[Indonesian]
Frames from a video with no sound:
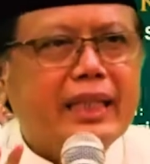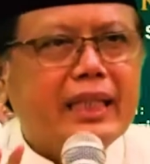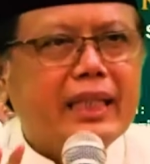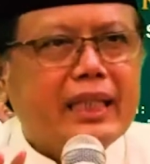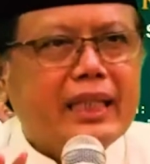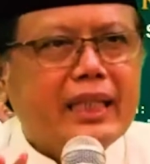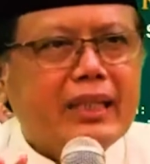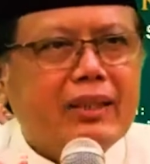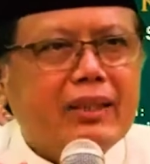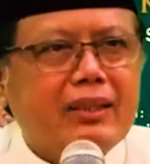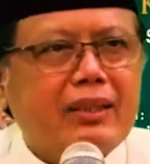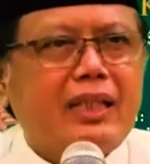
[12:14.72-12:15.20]

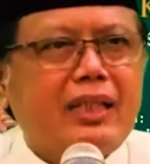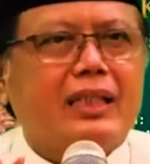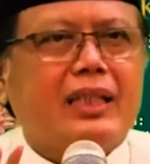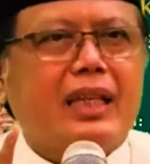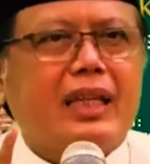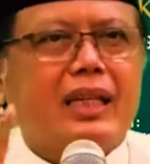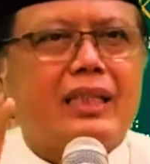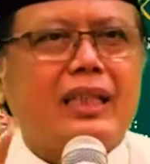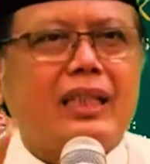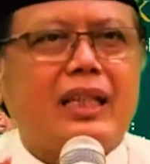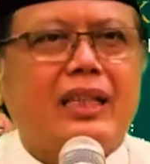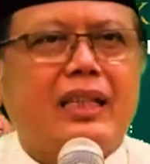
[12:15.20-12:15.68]
Oleh
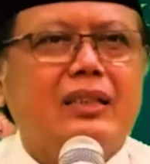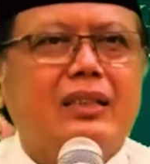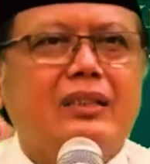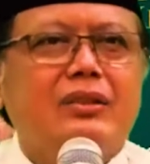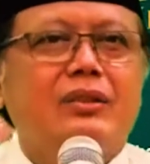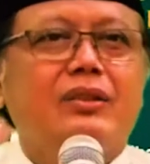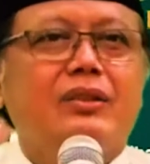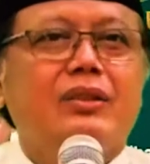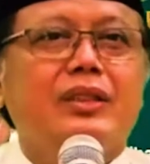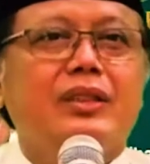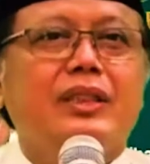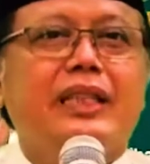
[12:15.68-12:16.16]
karena
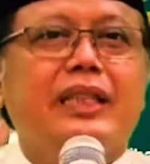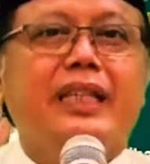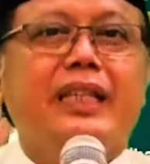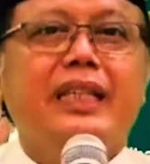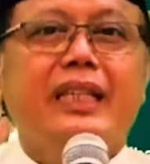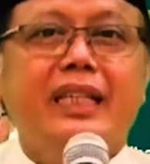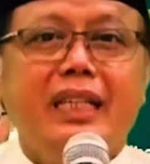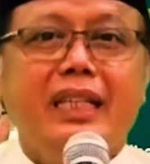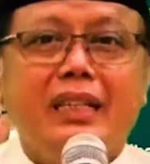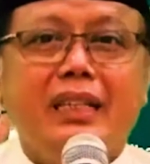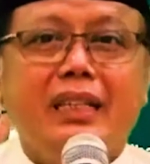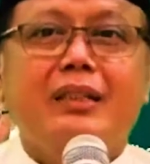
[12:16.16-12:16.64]
itu,
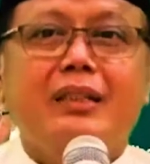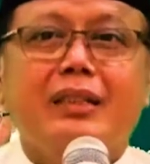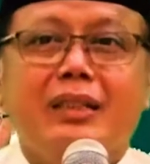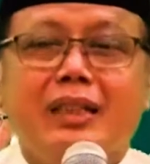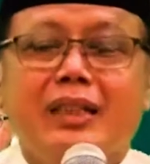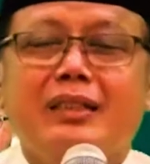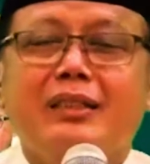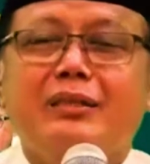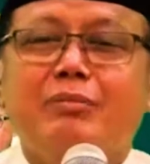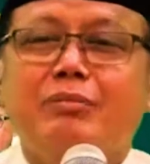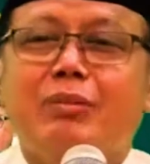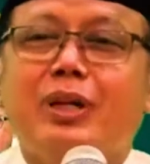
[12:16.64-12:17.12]
ini
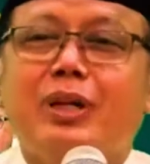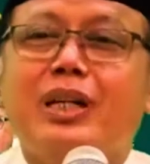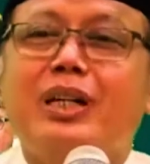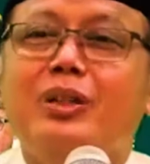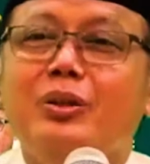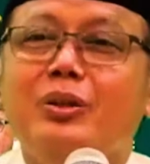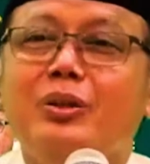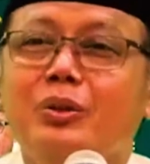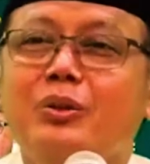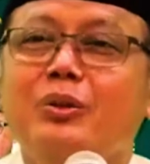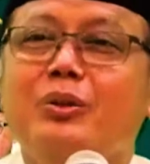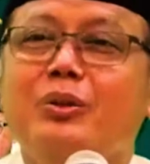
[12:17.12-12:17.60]

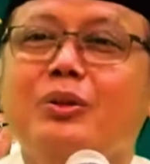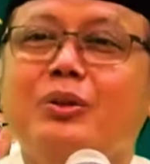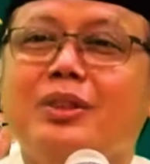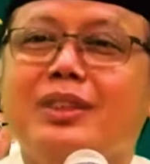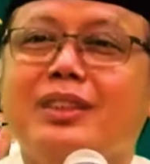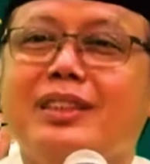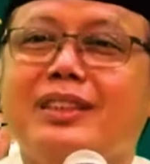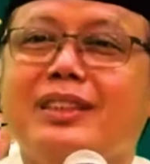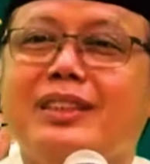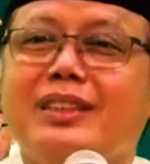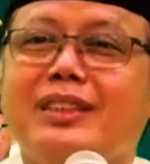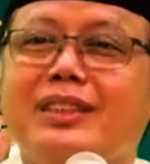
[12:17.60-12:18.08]
perlu
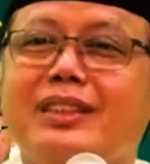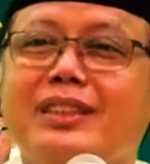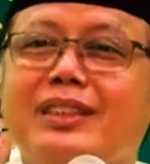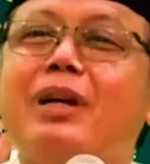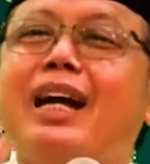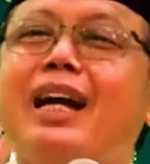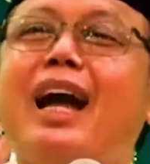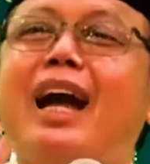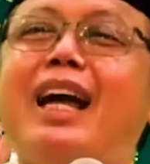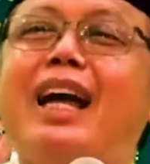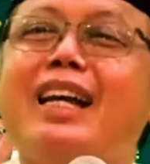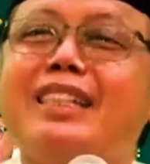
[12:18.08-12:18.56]

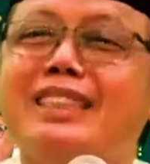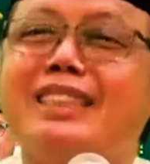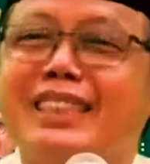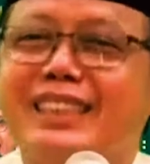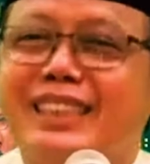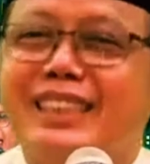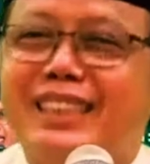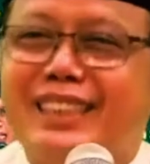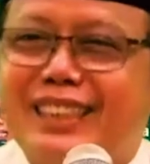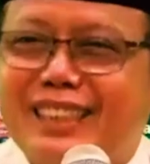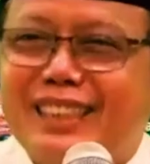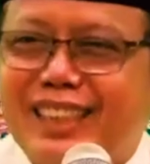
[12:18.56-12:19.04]

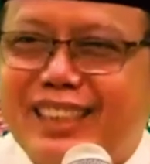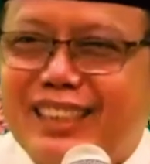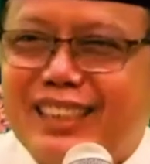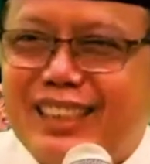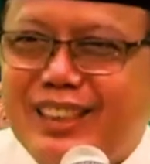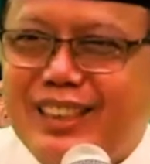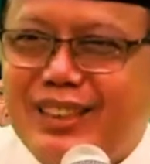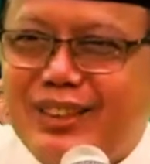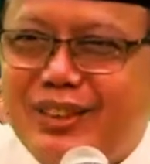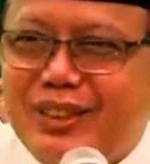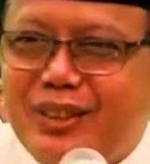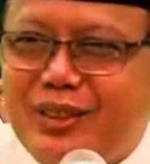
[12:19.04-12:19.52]
dibekali kan
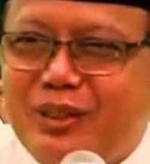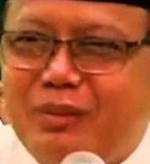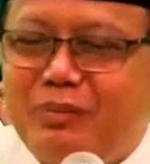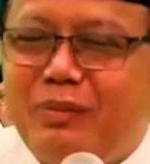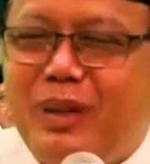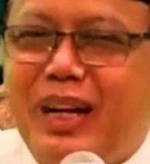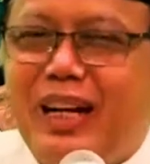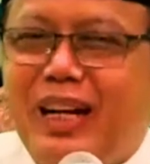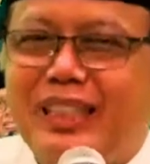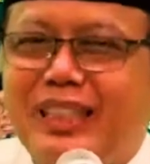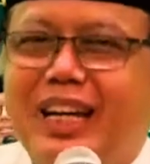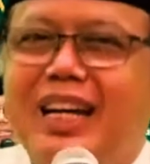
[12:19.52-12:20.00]
gitu
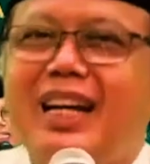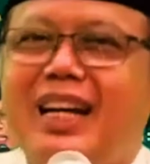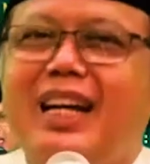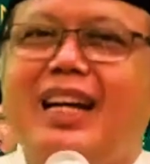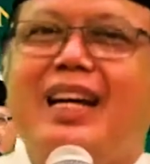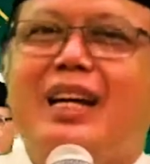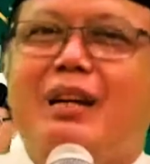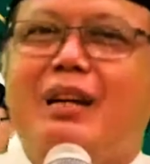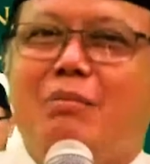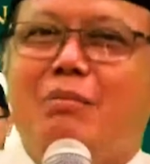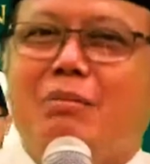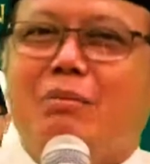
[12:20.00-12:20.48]
supaya
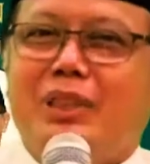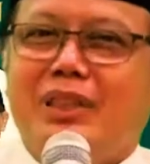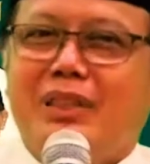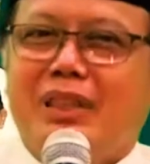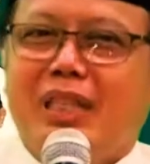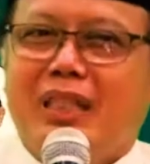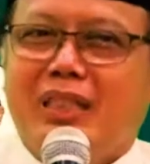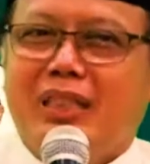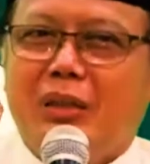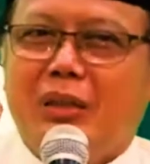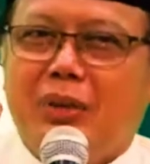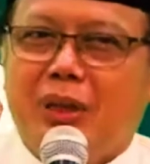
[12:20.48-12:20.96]

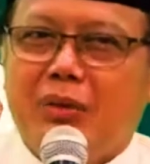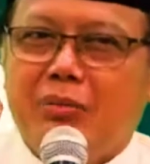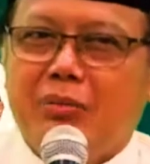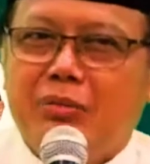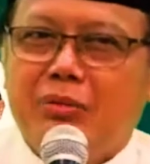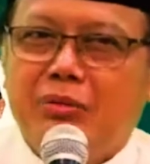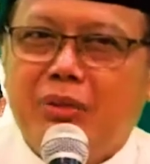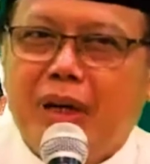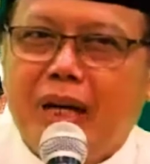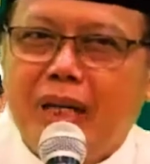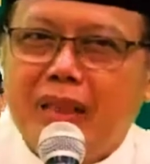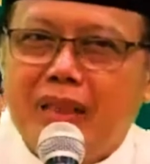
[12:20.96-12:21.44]
menjadi
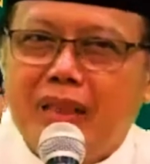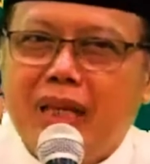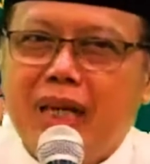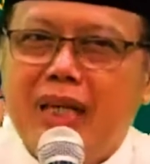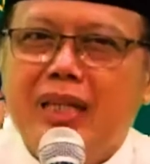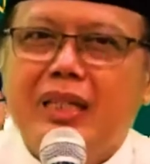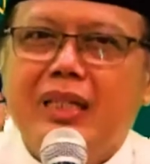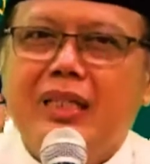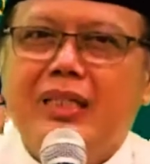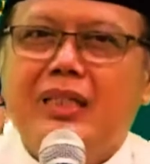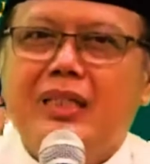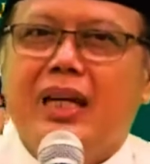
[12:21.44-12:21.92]

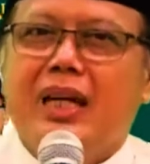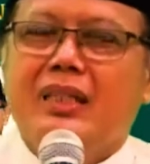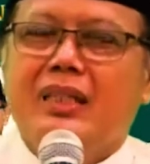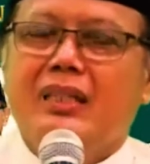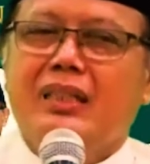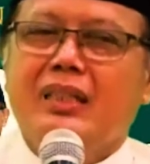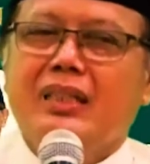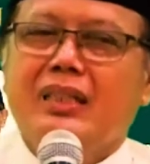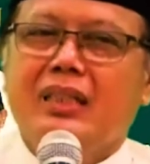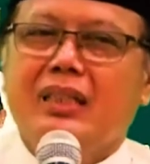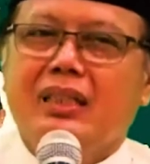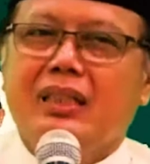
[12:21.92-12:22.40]
perbuatan yang
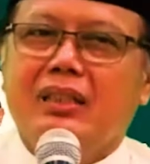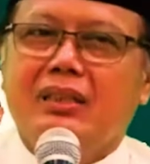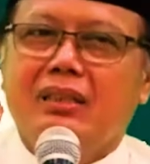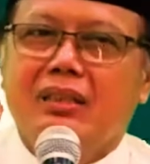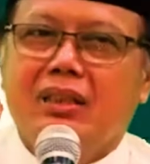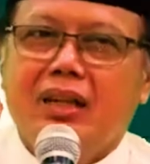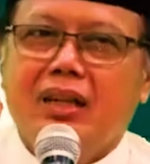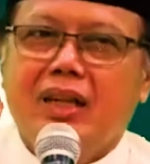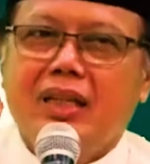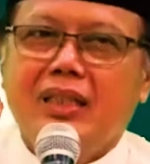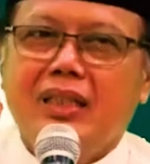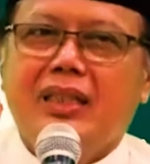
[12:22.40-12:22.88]

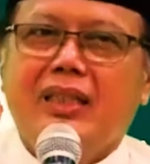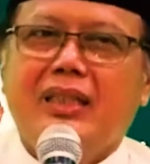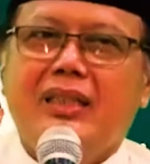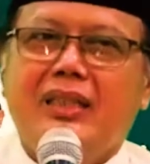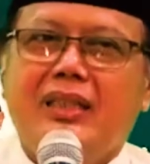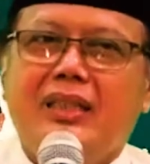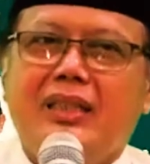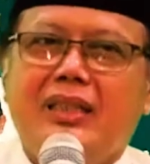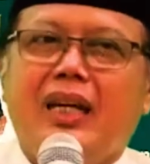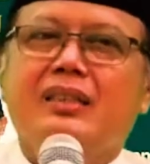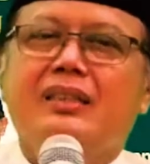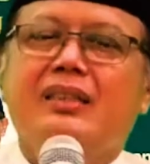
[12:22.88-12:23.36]
diridhoi
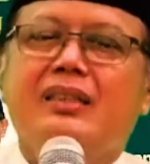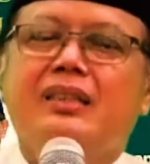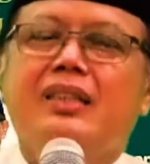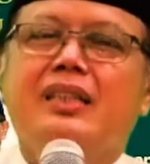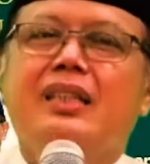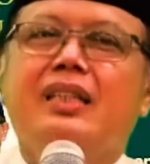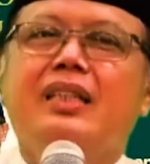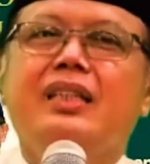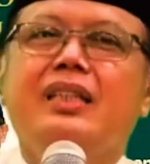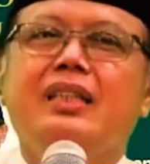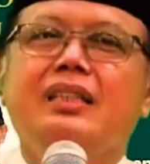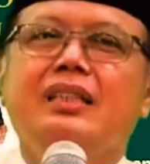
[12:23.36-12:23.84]
dan
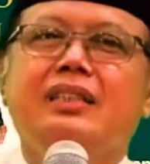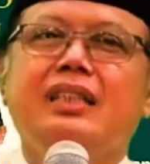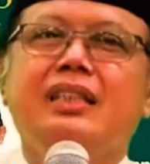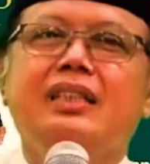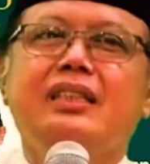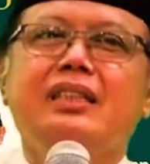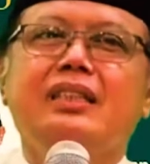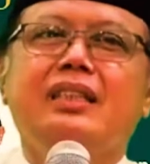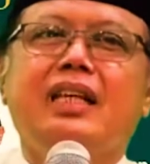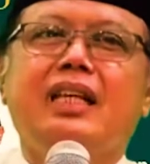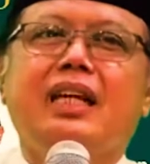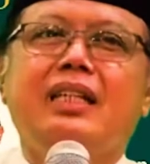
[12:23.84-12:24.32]

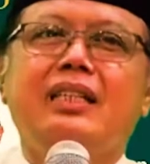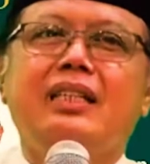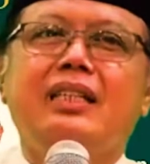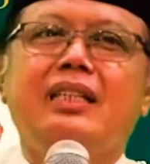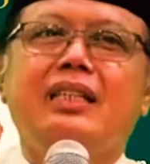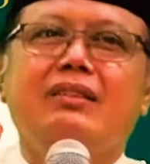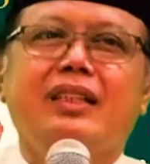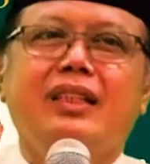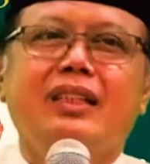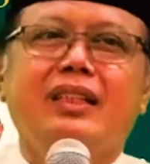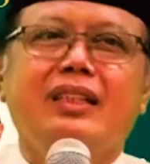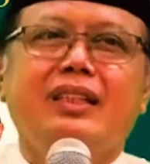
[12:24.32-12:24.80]
dicintai
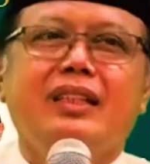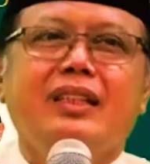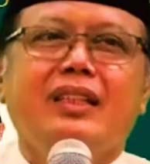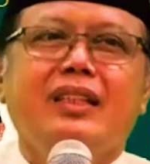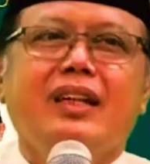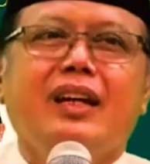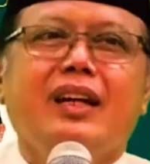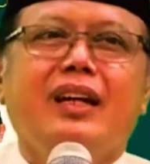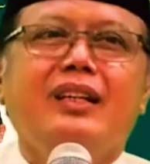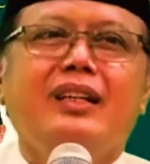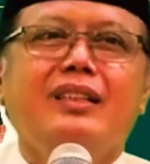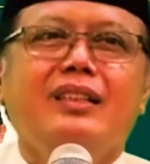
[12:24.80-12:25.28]
oleh
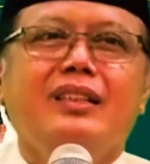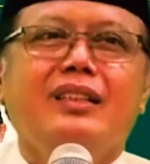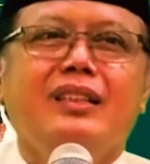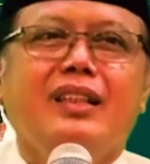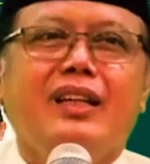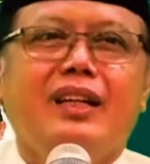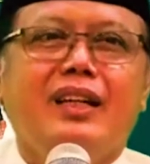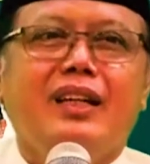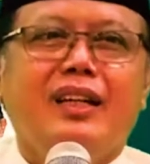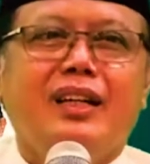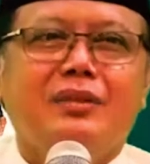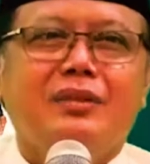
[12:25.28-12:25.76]

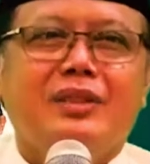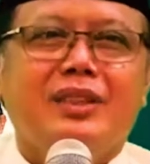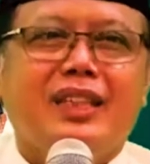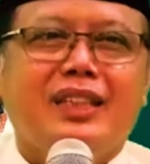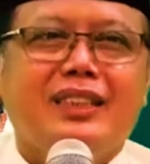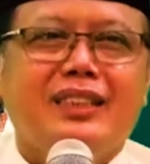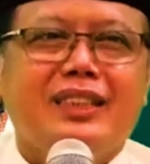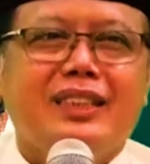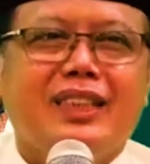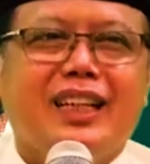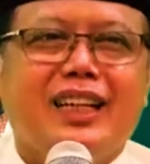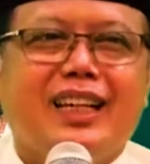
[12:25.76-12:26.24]
Allah
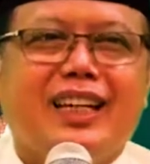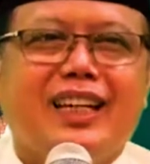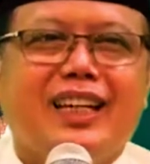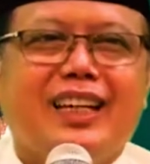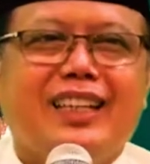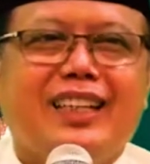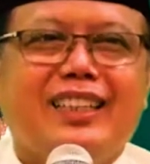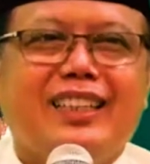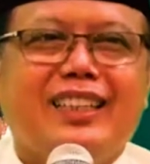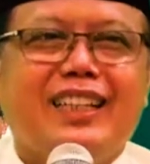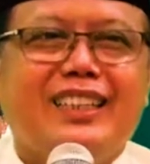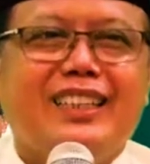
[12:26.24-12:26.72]
sekalian
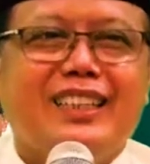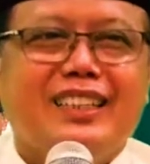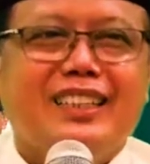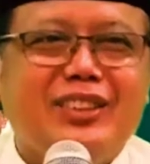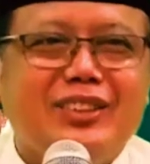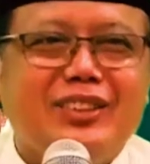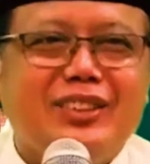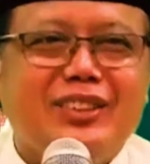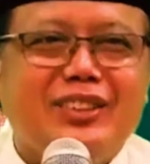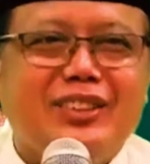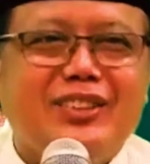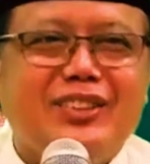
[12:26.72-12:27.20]
kan
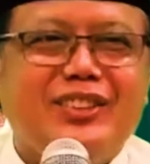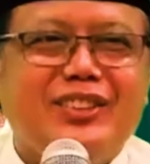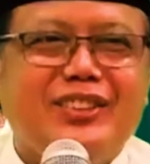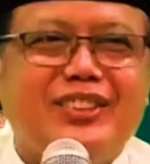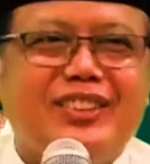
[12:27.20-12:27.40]
itu.